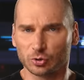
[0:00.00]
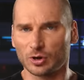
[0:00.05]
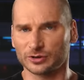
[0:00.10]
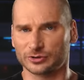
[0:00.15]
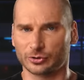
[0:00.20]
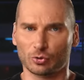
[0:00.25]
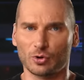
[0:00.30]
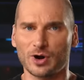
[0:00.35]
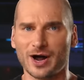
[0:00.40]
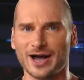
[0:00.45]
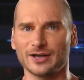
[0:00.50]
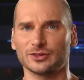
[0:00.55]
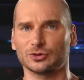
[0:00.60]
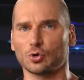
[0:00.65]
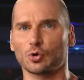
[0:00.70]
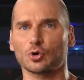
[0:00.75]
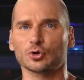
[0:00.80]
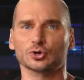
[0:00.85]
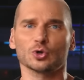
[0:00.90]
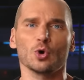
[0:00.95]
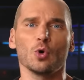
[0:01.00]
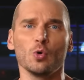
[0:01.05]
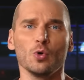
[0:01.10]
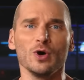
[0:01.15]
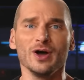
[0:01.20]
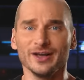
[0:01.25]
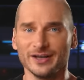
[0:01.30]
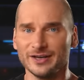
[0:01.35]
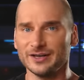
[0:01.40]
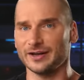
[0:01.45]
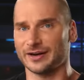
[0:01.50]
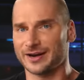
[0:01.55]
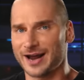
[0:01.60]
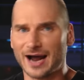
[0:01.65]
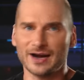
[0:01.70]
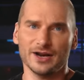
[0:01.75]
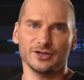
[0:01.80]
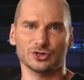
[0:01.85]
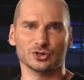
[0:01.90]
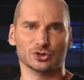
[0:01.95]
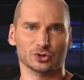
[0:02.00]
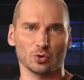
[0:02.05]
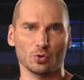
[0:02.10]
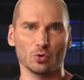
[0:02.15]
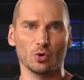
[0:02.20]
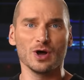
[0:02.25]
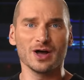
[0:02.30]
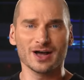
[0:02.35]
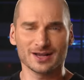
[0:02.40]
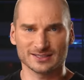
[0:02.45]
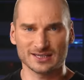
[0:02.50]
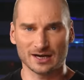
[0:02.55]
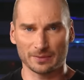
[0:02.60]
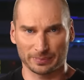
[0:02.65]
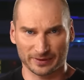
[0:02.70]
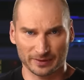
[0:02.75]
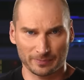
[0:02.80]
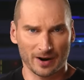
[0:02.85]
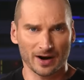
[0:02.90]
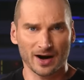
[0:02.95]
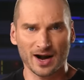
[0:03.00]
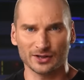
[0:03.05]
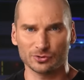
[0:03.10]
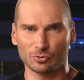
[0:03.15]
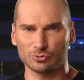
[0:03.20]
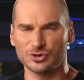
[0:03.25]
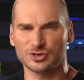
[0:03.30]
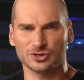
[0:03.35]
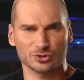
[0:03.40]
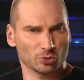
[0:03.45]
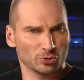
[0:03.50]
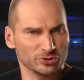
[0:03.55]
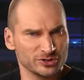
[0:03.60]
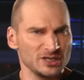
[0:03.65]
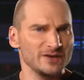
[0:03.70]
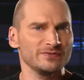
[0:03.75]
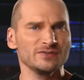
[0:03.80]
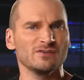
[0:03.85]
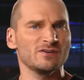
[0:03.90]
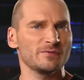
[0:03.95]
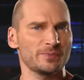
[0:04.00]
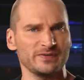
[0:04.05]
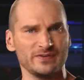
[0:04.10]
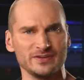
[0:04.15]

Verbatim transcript: то отругает ток-шоу и реалити-шоу за пропаганду деструктивного